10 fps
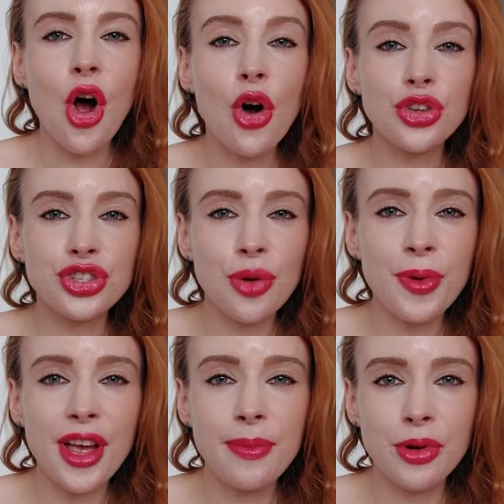
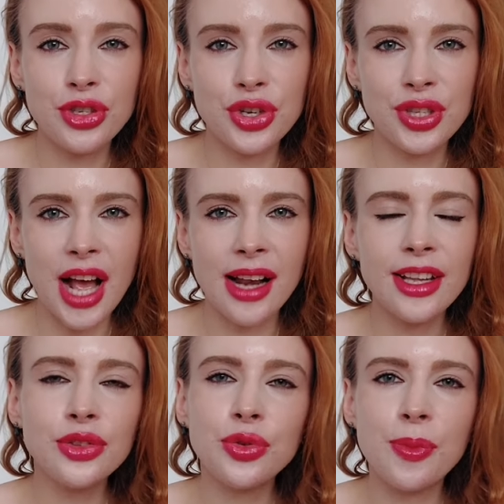Osoby
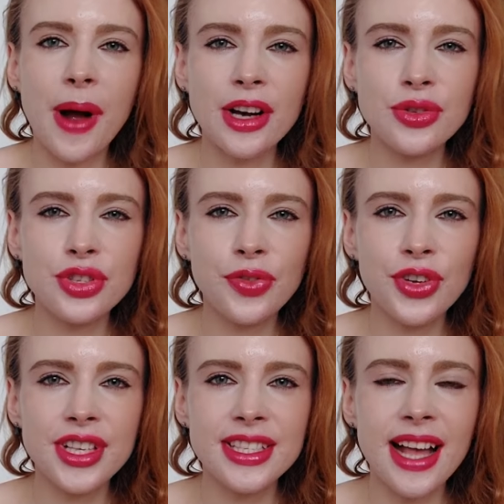emocjonalne tłumaczą
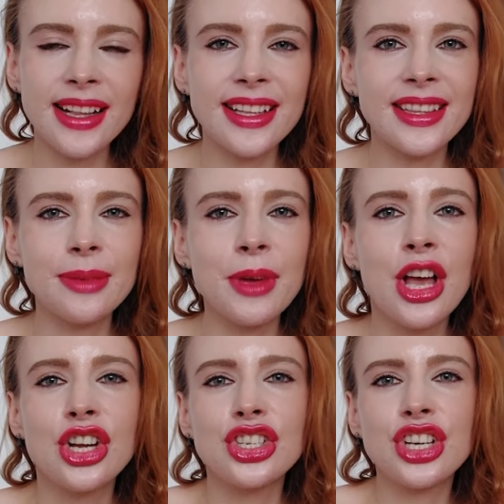swoje zdanie tym,
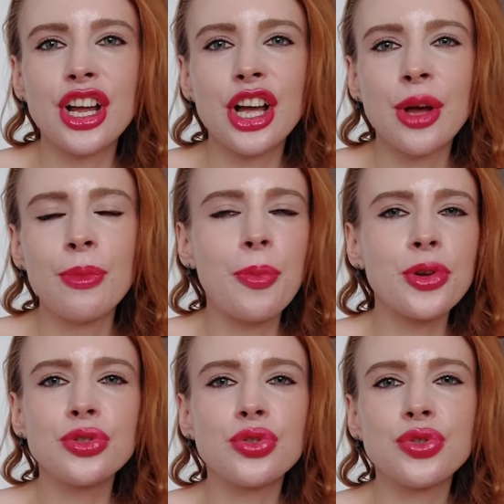że po
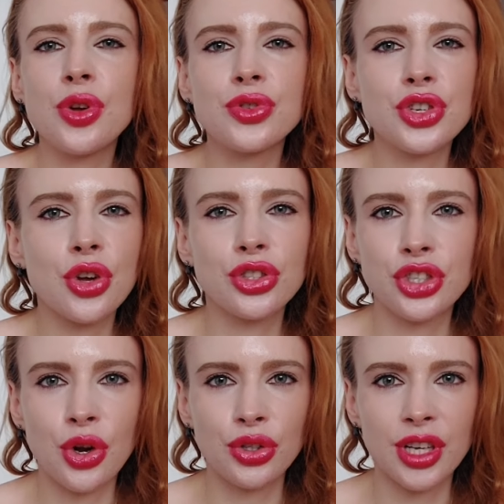prostu czują coś od
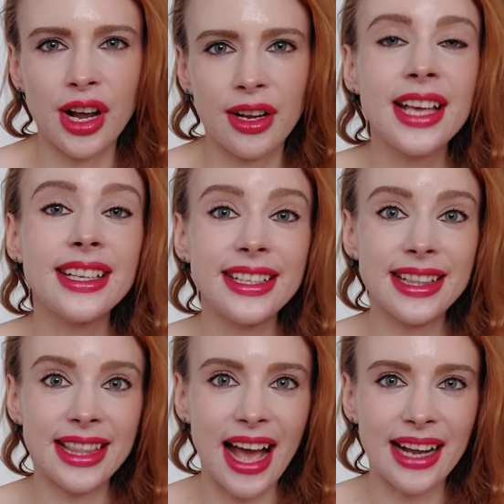środka i
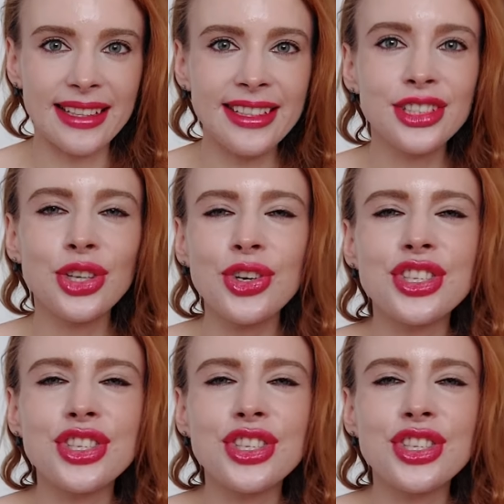dla nich to